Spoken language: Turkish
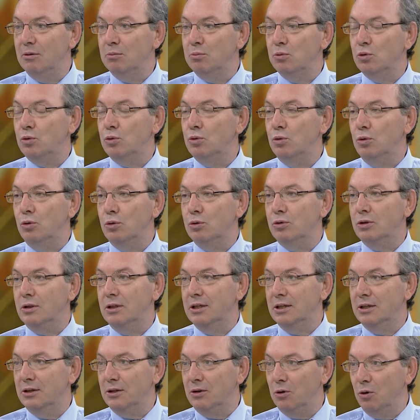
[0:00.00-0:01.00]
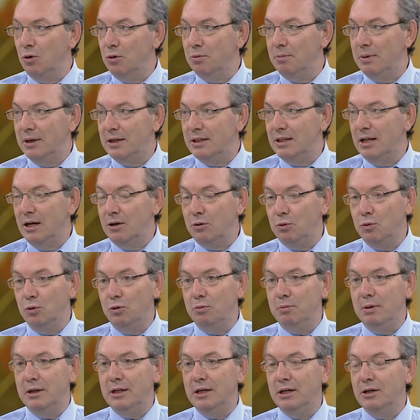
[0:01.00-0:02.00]
mutlu olduklarını görmekten,
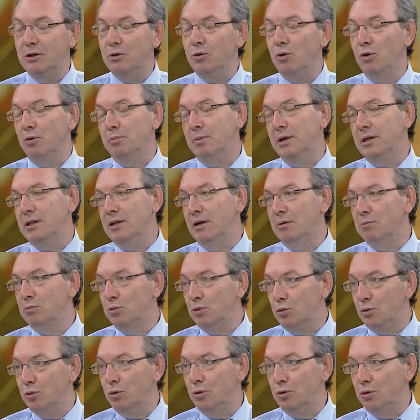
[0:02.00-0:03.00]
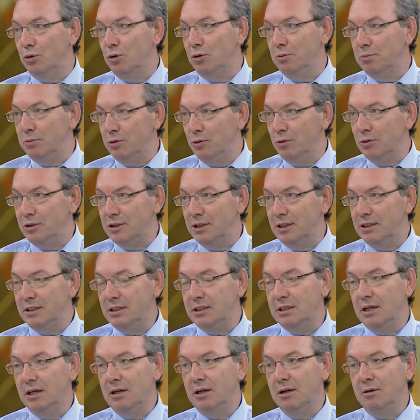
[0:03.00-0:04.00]
gülmelerini görmekten mutlu oluyorum
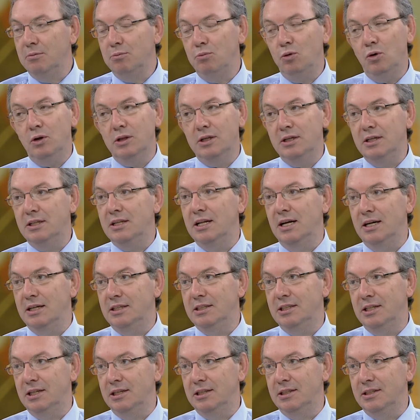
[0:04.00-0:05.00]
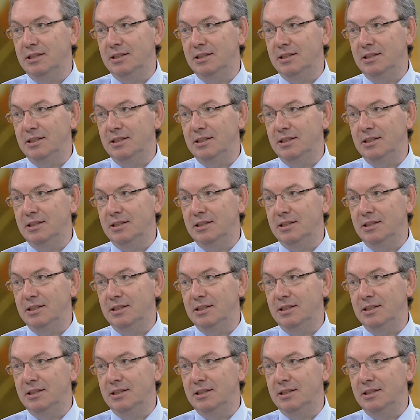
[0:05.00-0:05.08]
diyorsanız bu alanı tercih edin.